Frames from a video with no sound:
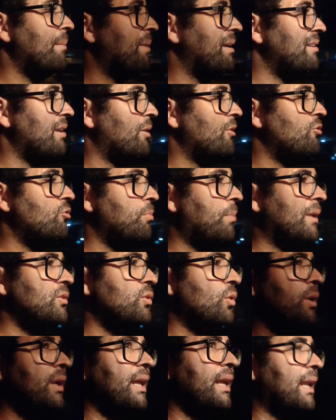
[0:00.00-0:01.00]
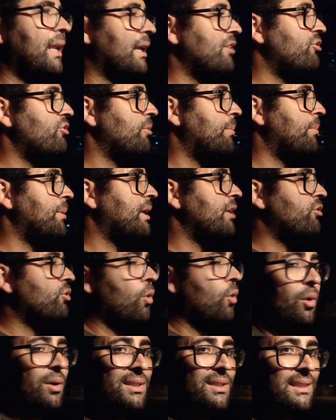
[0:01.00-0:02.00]
mas é tipo uma torneira, a gente chama aqui de
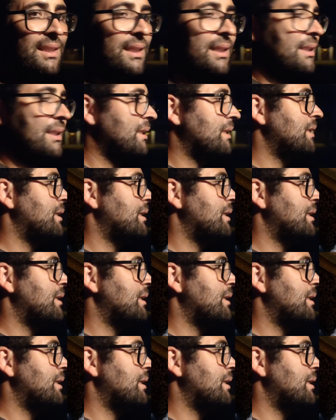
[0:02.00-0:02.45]
Corsã,